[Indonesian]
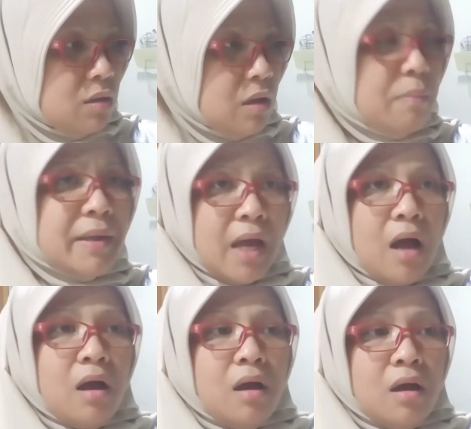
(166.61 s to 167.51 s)
apa ya
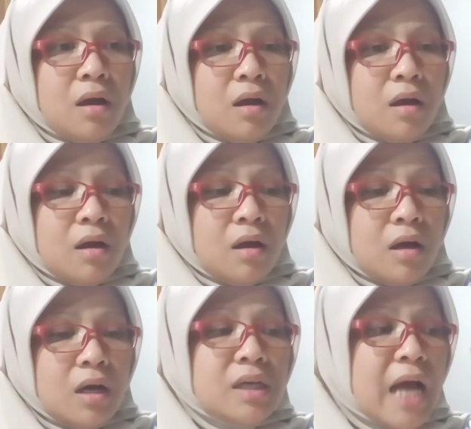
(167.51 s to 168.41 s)

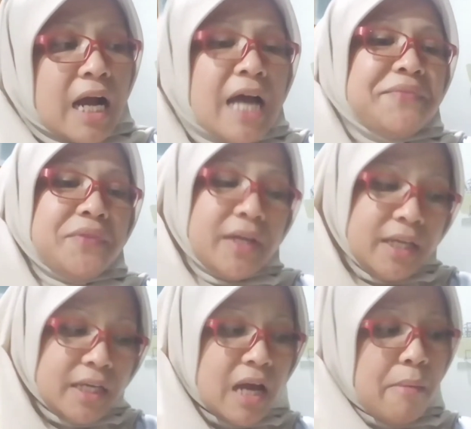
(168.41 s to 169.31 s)
enggak
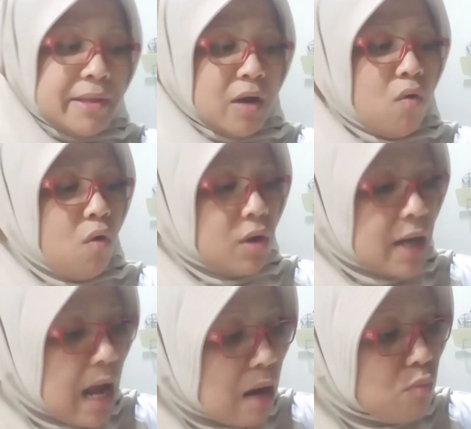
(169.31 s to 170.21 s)
ngantri enggak banyak
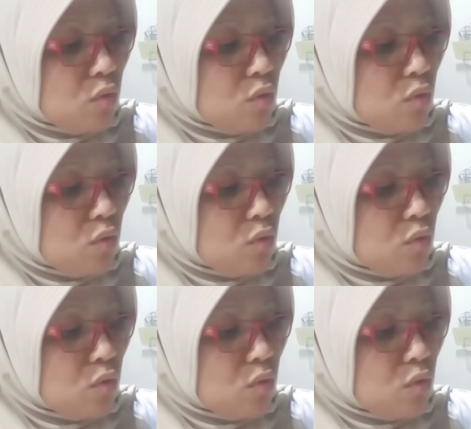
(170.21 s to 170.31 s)
orang